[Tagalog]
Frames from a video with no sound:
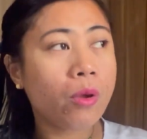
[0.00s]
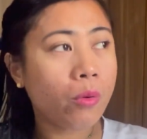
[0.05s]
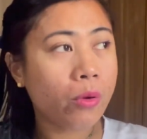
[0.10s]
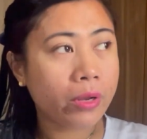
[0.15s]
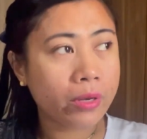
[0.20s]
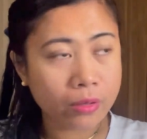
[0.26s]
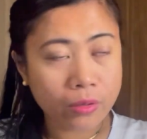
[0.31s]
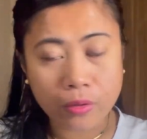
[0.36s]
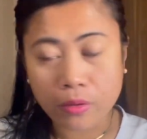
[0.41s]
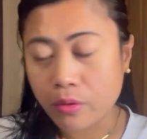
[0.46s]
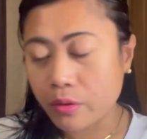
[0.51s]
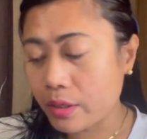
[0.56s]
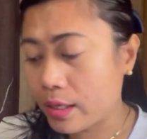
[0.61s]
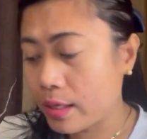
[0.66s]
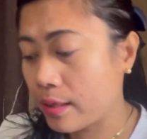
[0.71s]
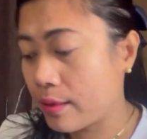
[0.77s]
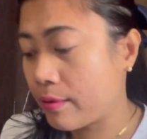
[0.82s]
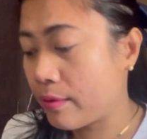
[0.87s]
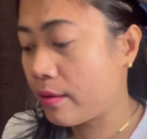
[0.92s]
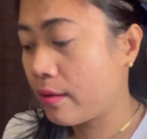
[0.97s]
kwan ko
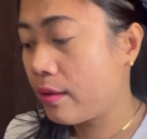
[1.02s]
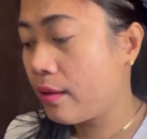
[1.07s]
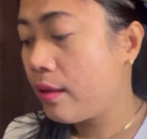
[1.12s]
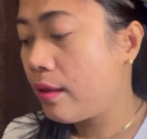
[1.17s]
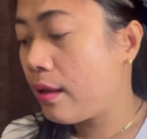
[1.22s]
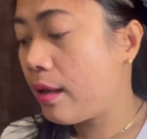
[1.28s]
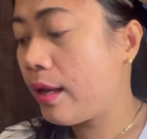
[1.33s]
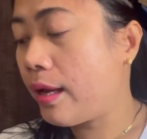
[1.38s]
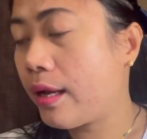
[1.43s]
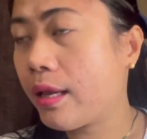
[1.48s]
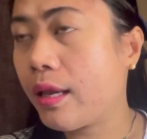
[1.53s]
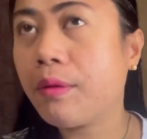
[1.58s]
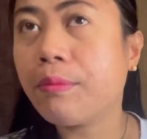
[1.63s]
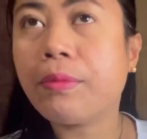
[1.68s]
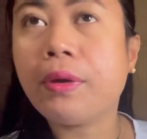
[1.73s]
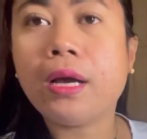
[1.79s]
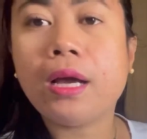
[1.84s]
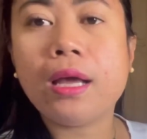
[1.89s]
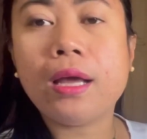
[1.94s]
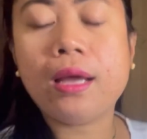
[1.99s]
ng aking
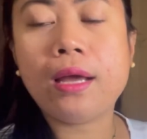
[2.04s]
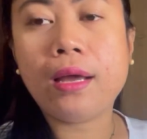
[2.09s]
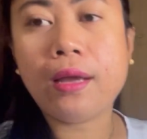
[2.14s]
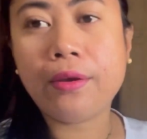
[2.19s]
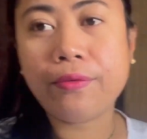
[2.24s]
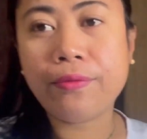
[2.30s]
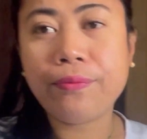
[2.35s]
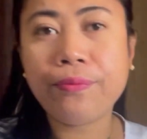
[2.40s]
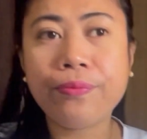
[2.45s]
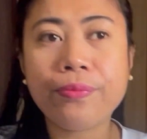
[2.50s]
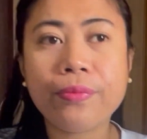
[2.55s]
mga